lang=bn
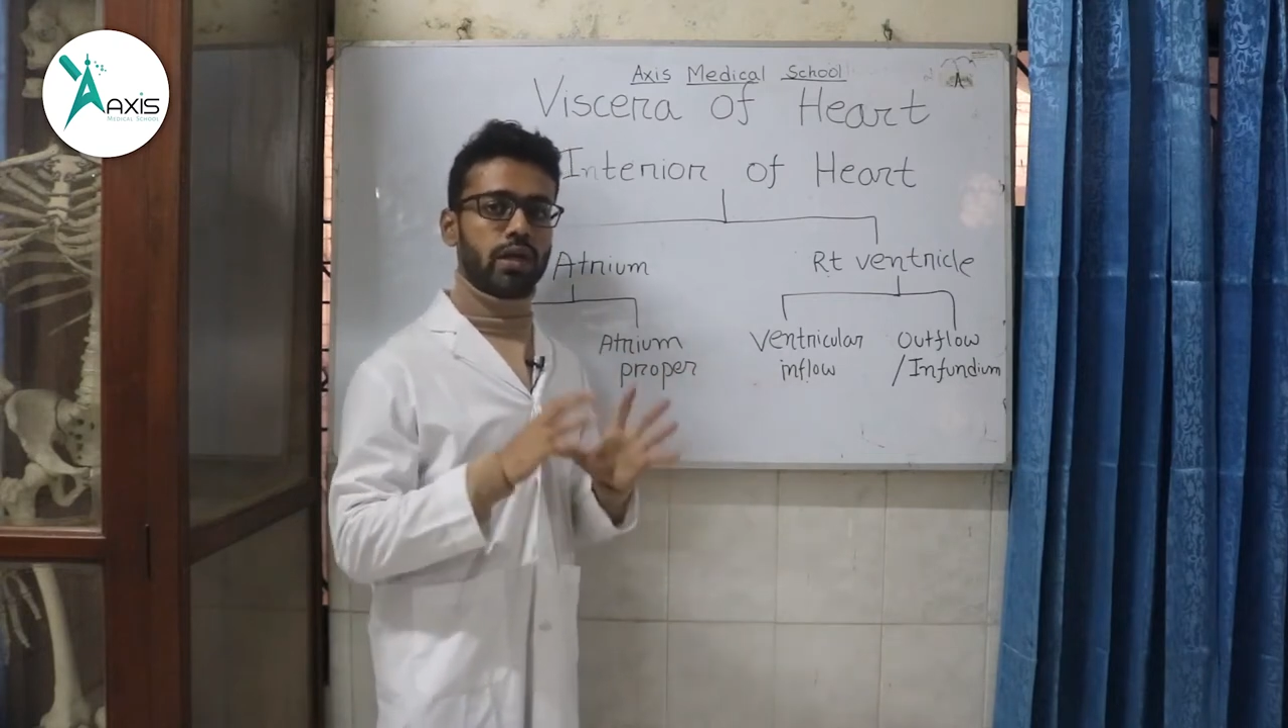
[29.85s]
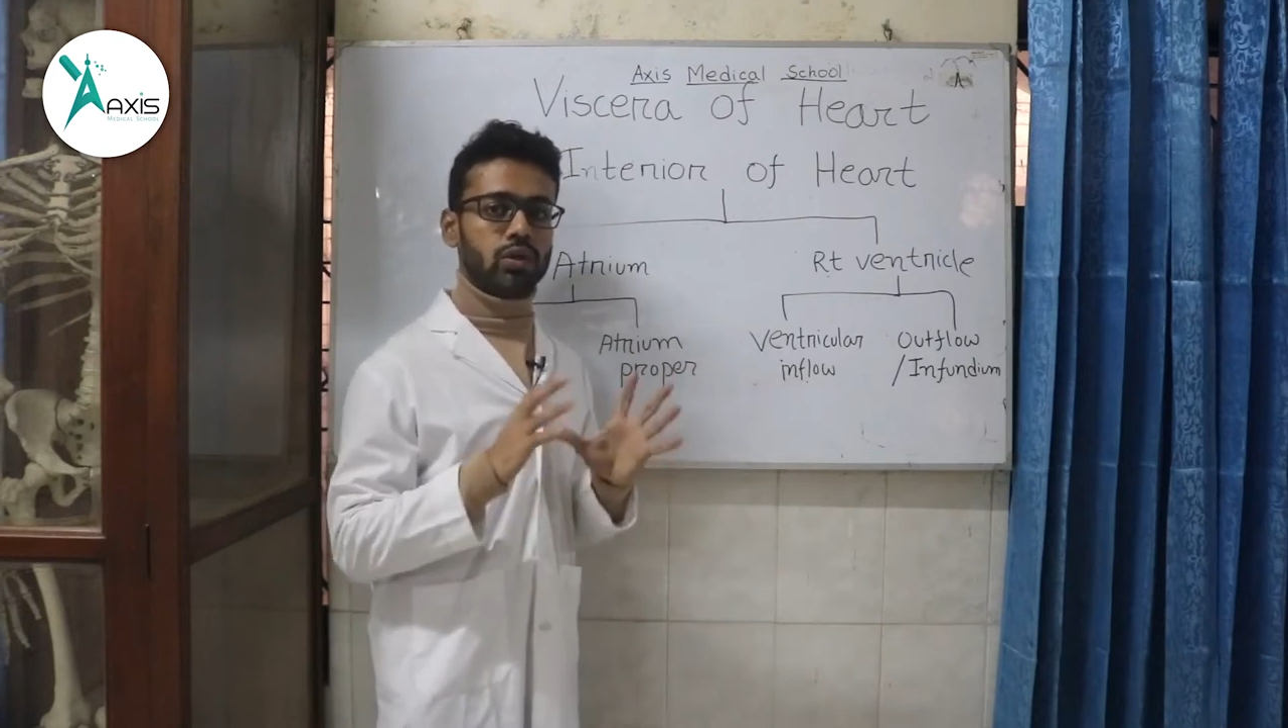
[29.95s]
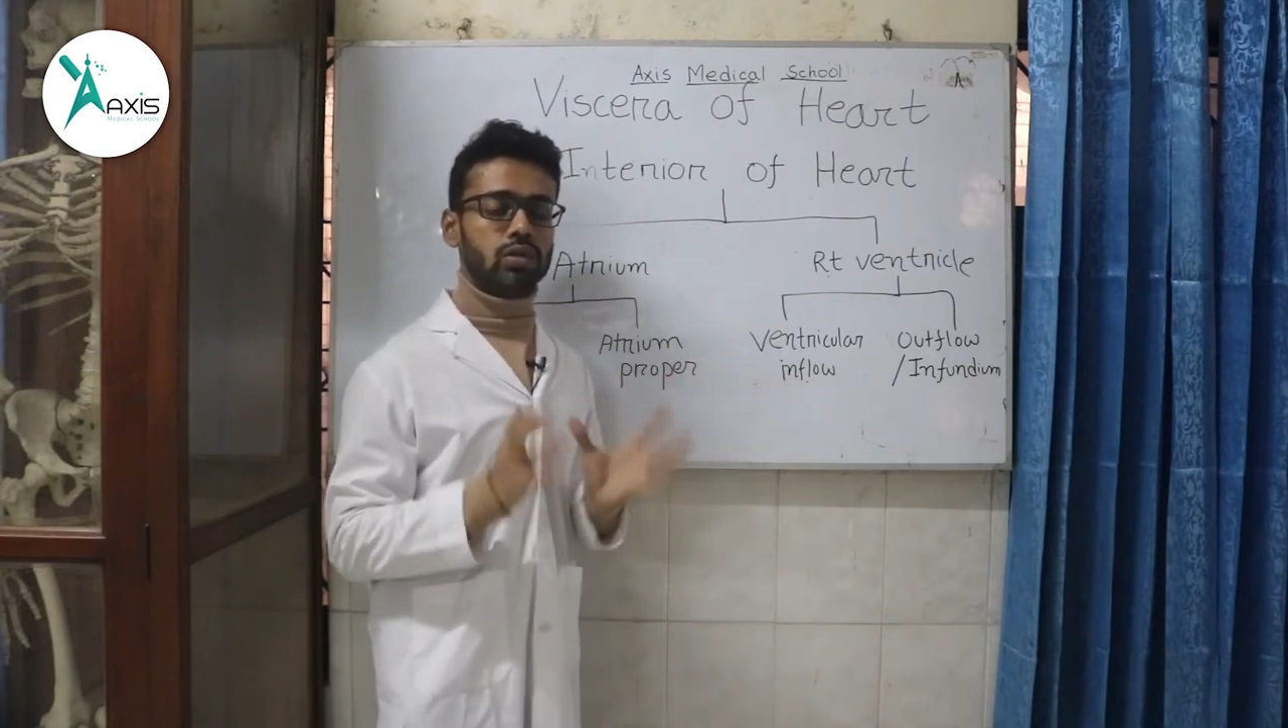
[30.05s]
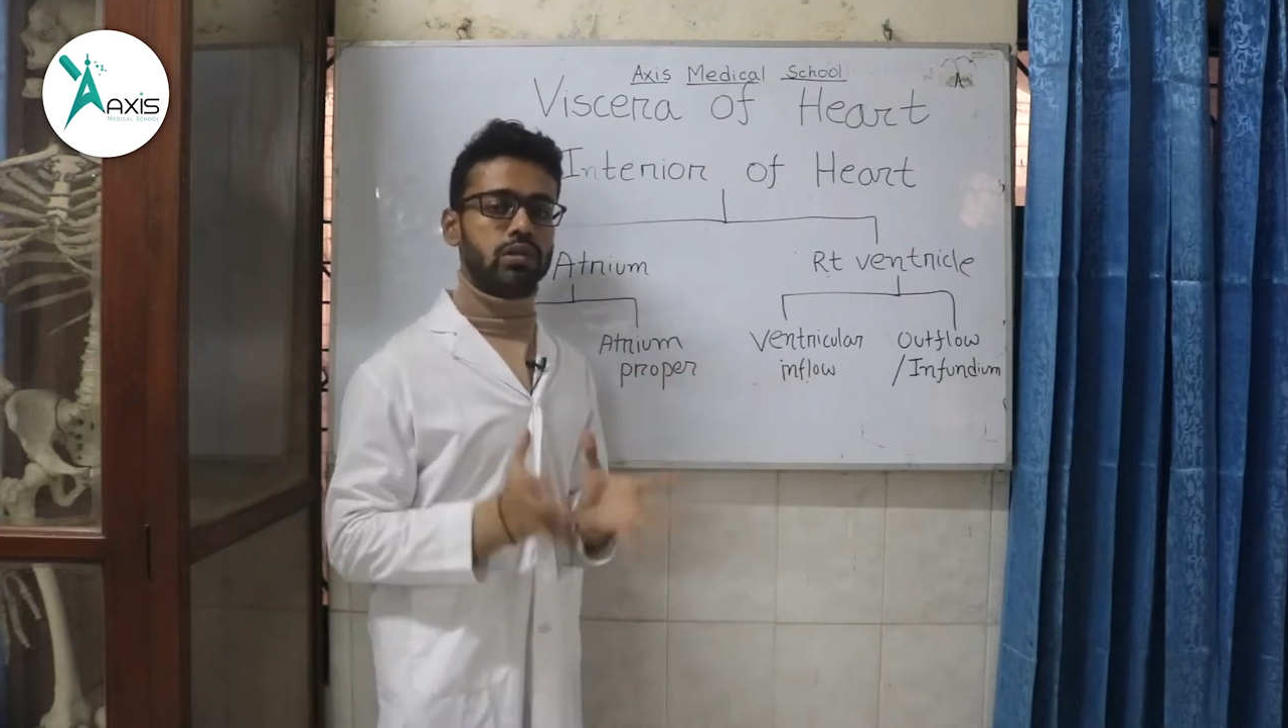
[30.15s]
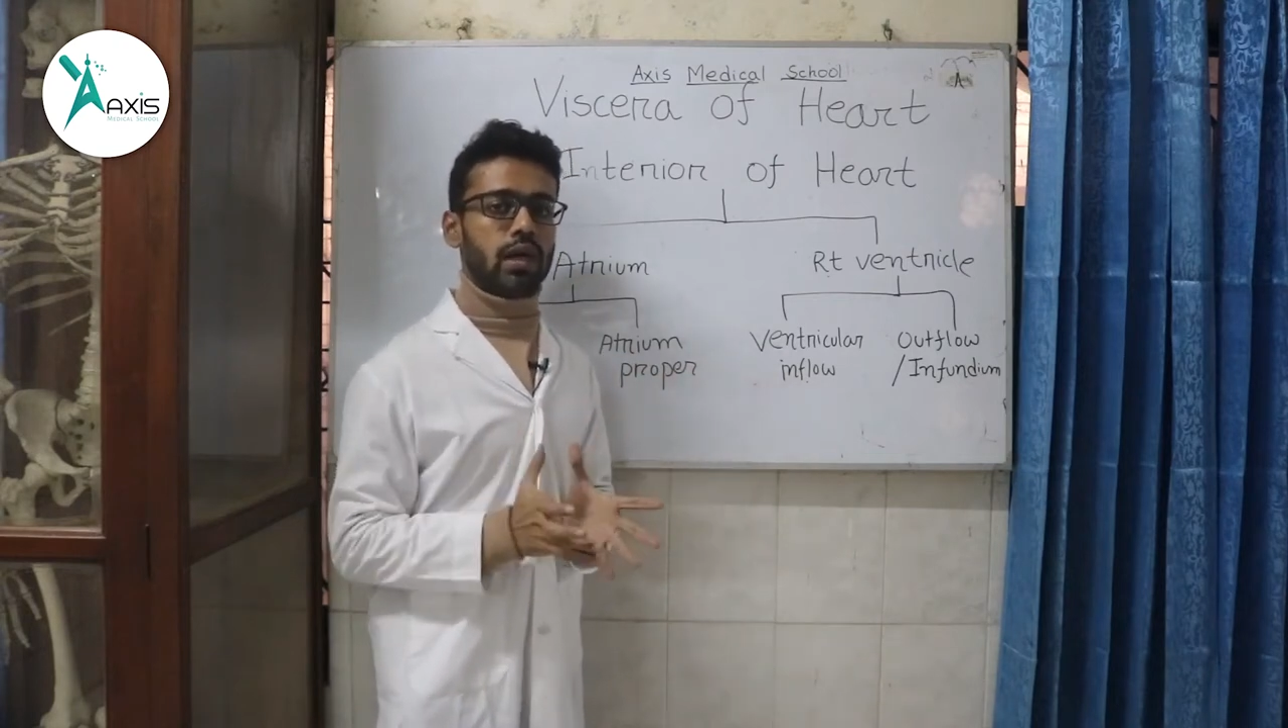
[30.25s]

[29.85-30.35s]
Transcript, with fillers: অনেক কিছু